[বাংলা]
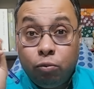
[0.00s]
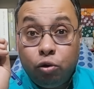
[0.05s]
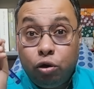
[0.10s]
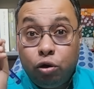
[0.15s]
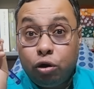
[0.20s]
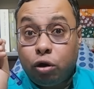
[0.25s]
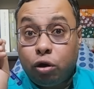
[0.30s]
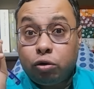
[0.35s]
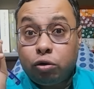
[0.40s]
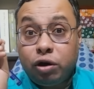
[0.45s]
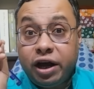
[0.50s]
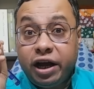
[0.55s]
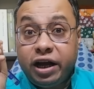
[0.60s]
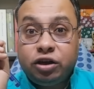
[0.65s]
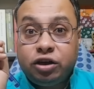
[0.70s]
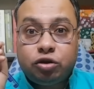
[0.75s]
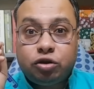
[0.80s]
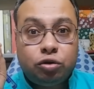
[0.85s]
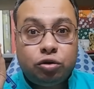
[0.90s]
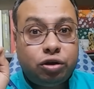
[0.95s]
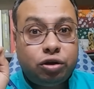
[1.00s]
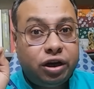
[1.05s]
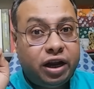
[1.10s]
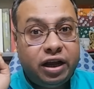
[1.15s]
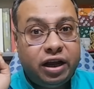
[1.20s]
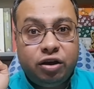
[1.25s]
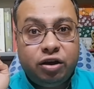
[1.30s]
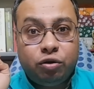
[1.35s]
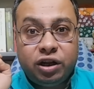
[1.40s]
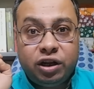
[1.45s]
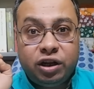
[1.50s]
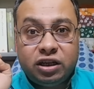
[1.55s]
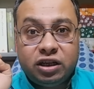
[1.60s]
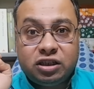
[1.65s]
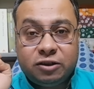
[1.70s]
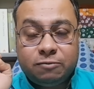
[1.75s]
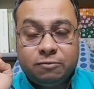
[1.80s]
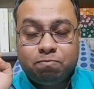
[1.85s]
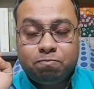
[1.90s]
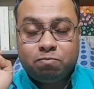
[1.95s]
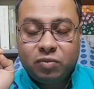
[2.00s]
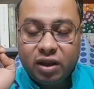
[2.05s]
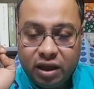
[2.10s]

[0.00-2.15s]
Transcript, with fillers: মূল ঘটনা এই সঞ্জয় রায় ঘটিয়েছে